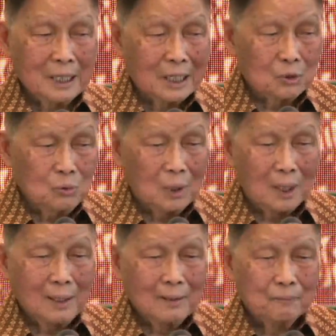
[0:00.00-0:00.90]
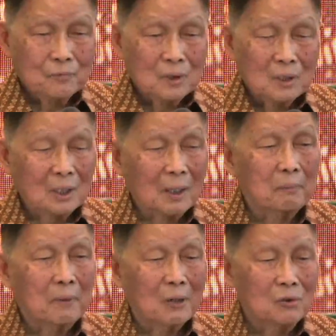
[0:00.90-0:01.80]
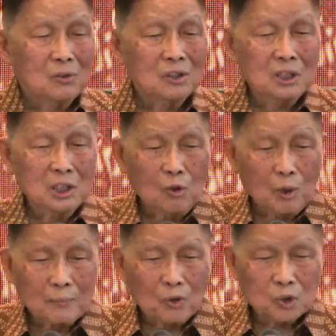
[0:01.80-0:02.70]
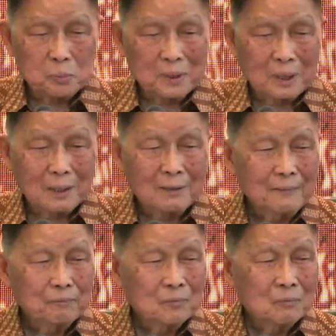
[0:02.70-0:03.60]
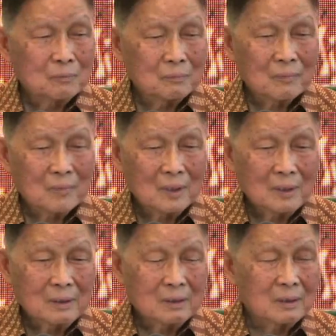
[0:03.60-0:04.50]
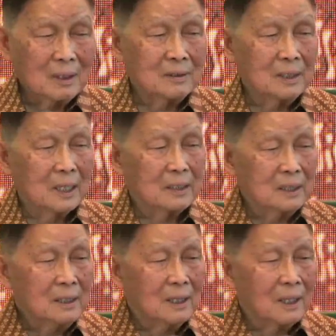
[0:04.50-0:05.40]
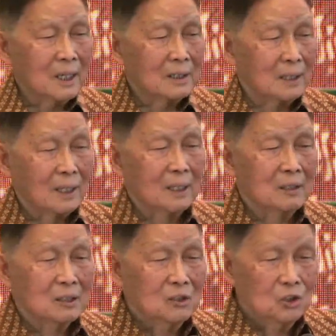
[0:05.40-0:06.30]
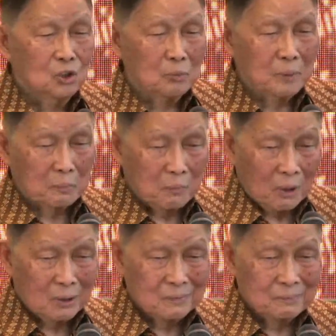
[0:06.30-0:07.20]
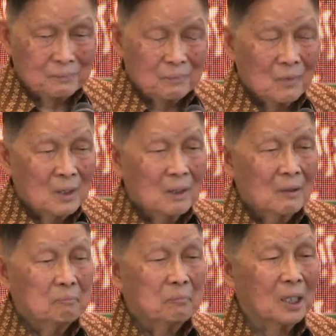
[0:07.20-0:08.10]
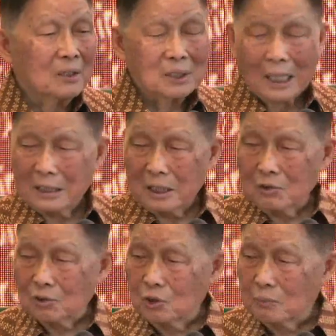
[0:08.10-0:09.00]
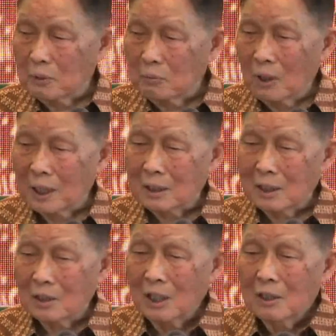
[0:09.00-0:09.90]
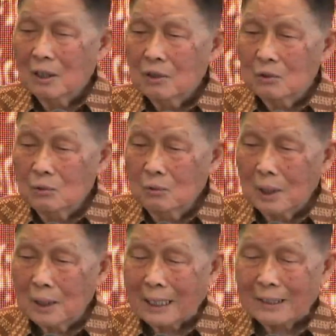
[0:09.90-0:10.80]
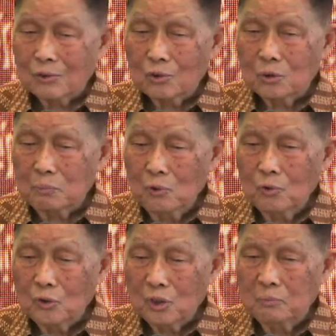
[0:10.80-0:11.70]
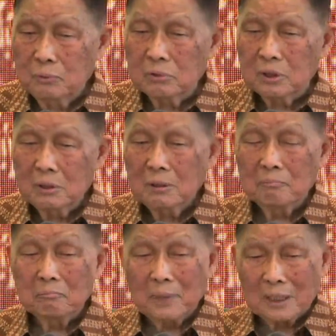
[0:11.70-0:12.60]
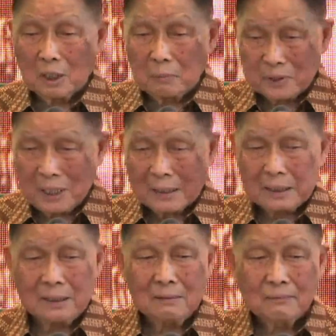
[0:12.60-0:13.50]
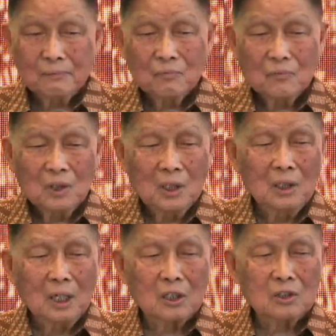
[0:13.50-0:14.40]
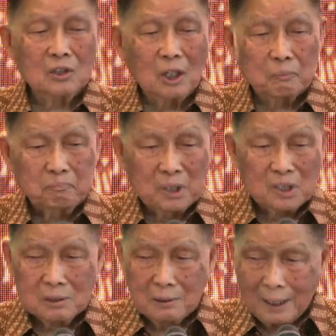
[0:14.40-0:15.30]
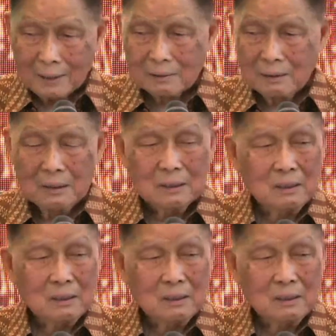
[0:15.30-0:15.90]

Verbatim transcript: dan yang kedua kita bangun siluan Hospital dan yang ketiga adalah Supermall. Pada saat itu Supermall adalah 210 ribu meter persegi. Ini adalah terbesar